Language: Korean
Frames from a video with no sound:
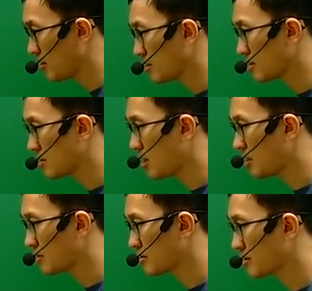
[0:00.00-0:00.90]
into the
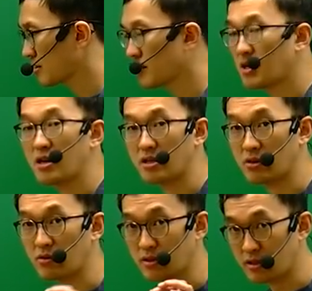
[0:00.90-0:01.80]
sauce.
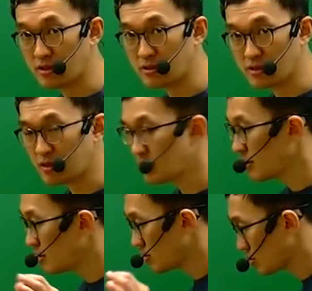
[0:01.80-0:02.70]
그리고 이것을
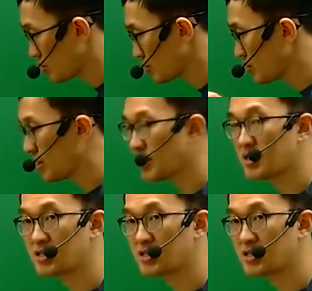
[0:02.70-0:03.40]
소스에